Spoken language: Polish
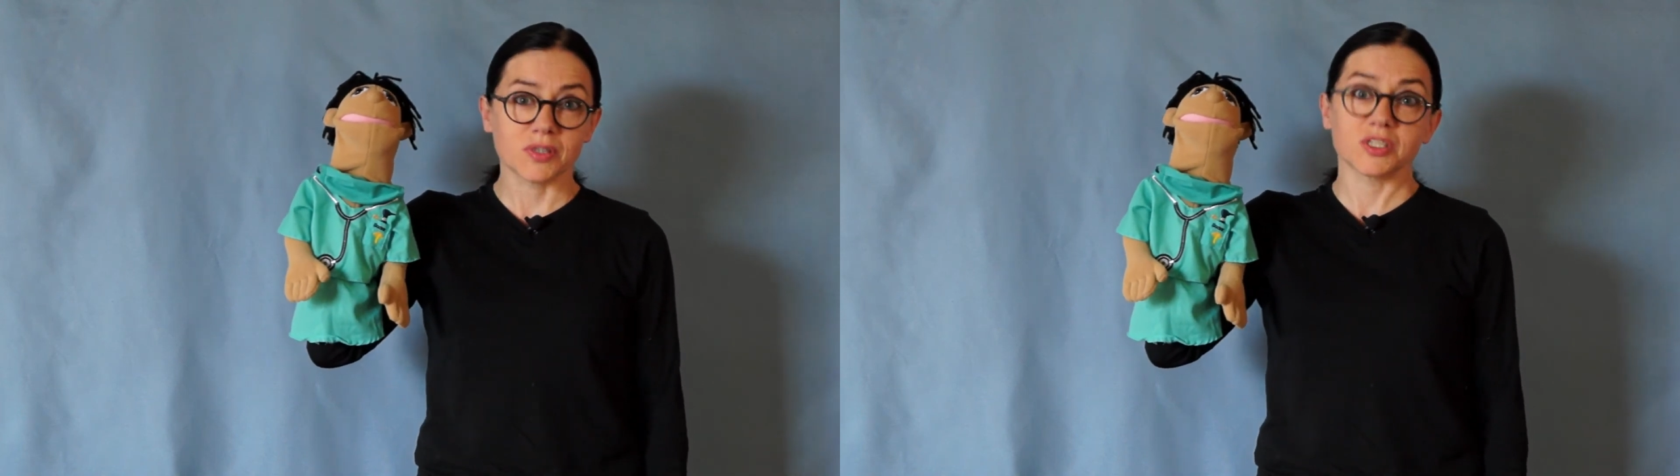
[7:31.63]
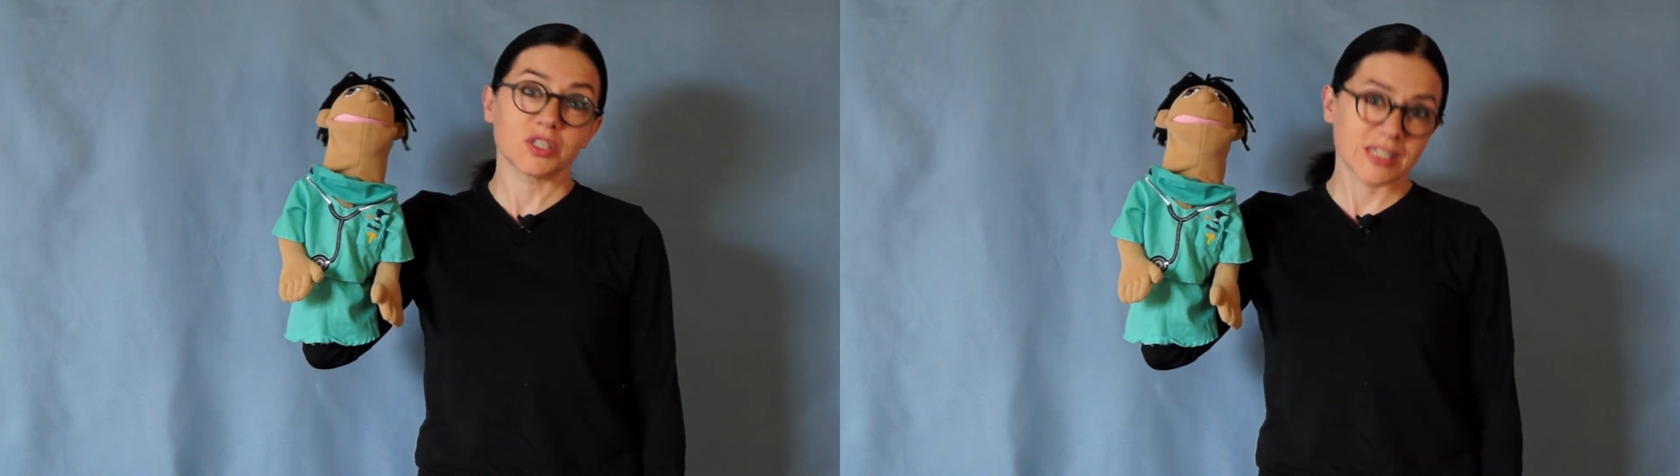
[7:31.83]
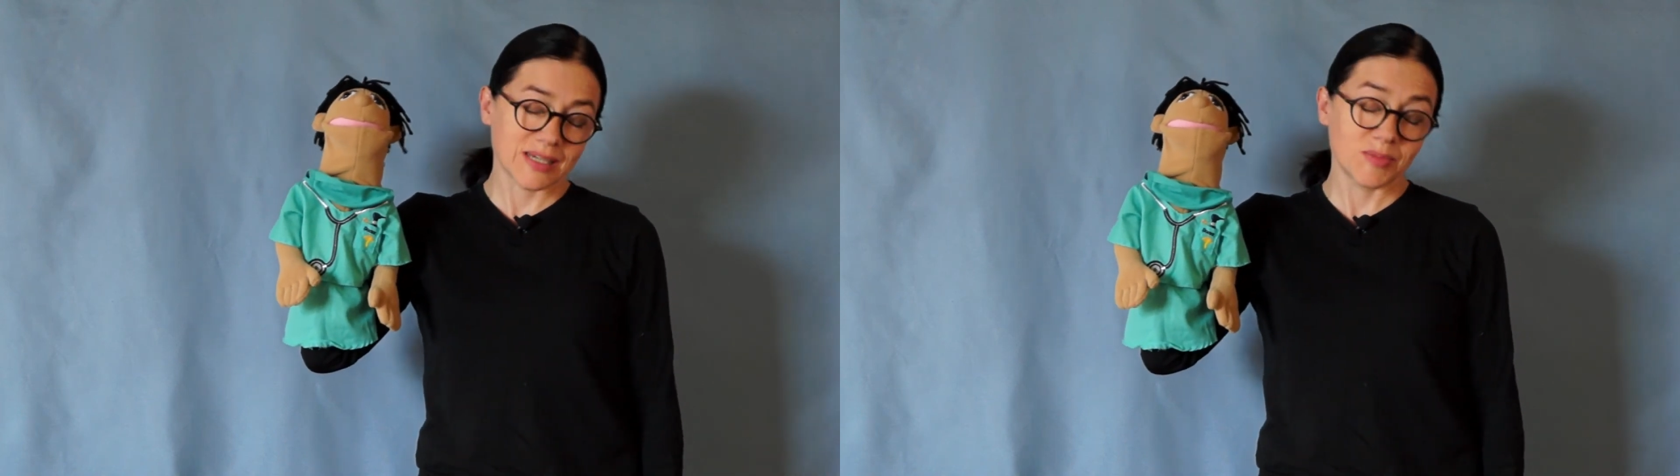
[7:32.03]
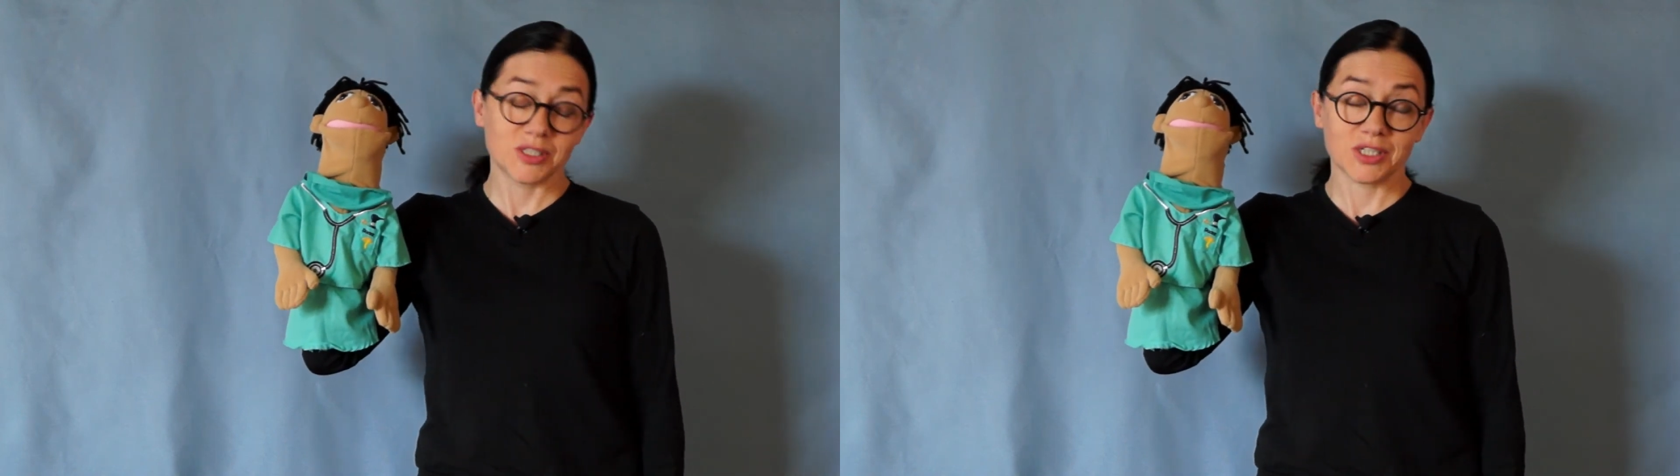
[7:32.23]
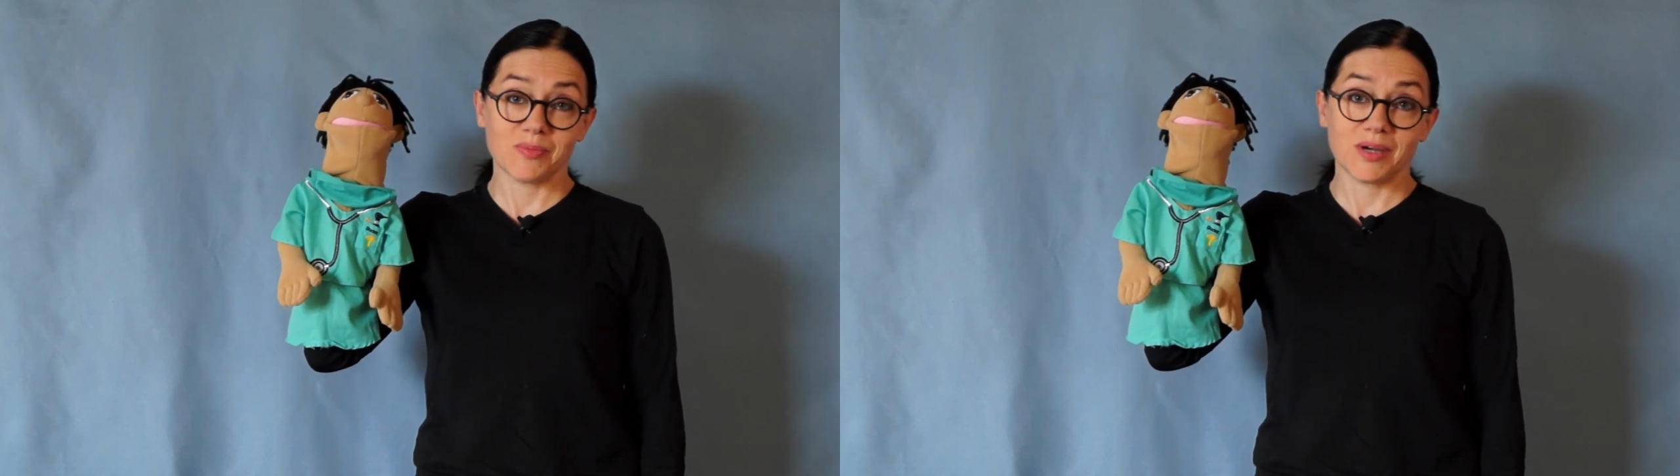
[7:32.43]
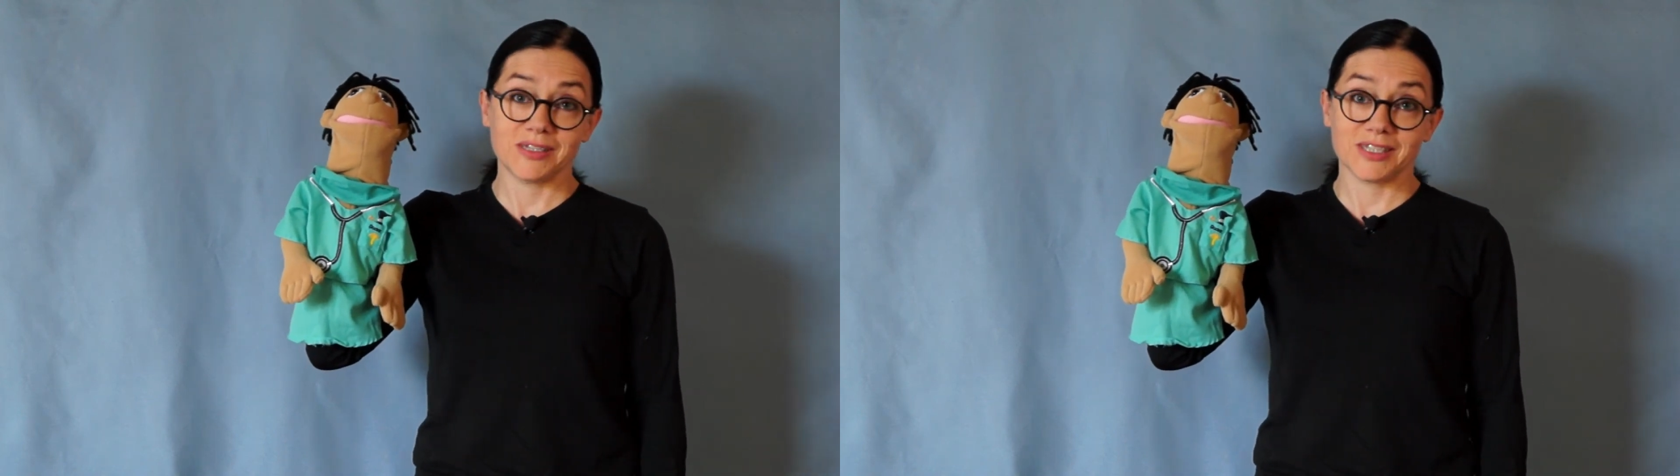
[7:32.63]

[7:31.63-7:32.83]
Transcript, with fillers: chociaż czasami trzeba i